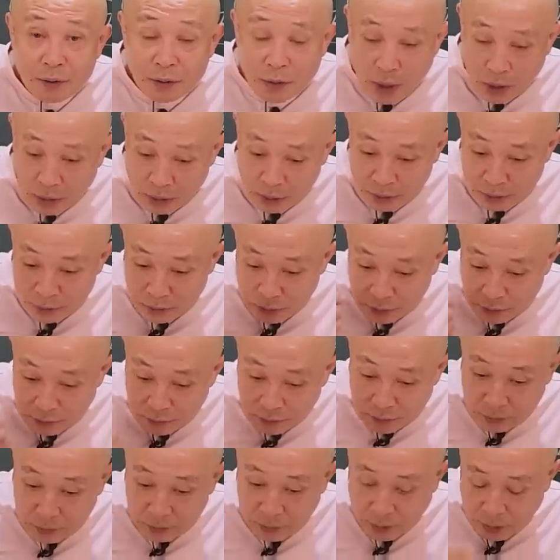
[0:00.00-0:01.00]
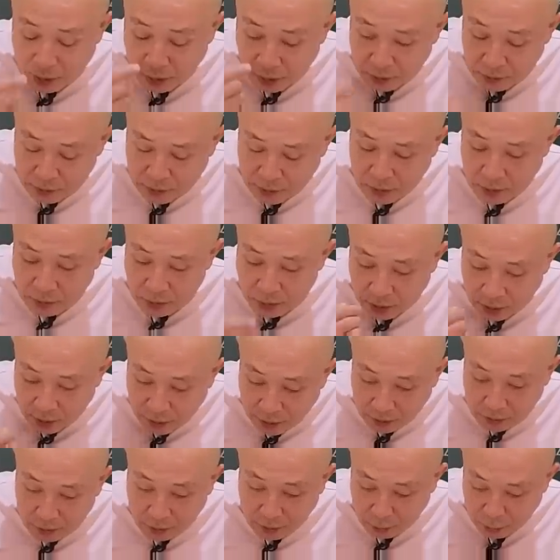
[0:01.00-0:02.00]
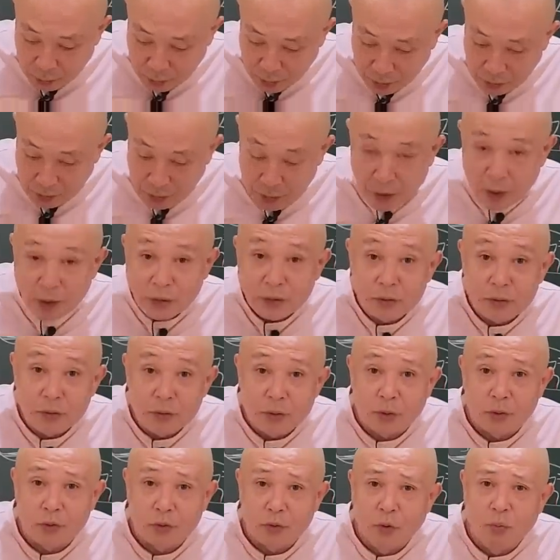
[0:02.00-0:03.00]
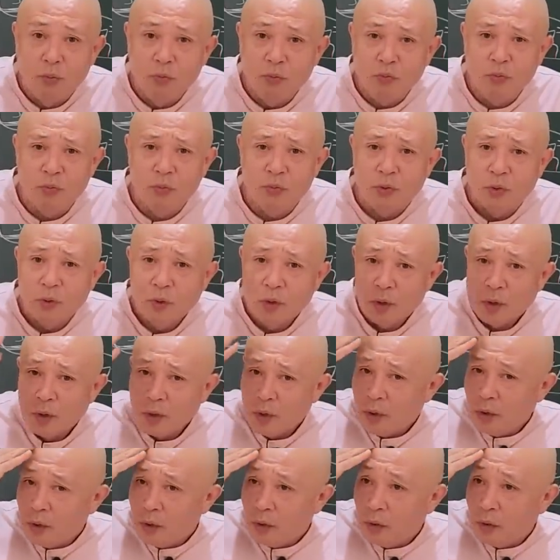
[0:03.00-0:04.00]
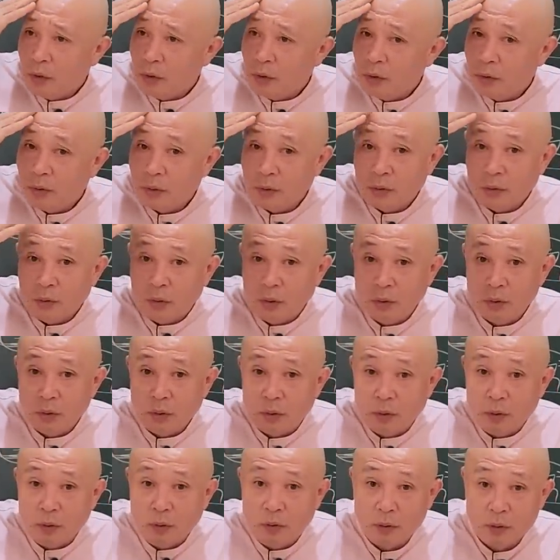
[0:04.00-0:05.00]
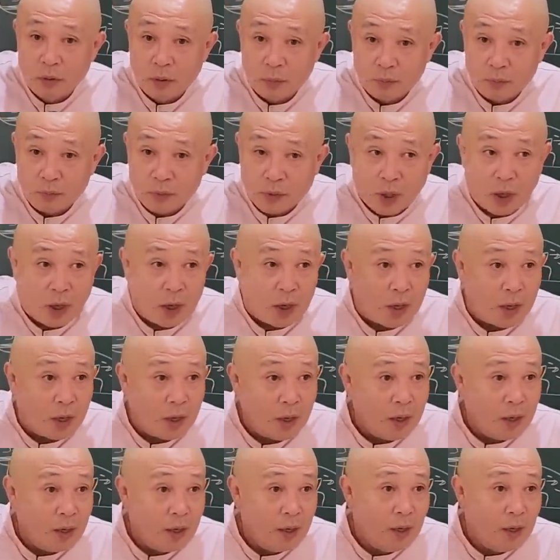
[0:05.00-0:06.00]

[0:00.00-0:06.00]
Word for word: 나는 내, 내 생각대로 얘기를 했는데 너무 어, 어렵다.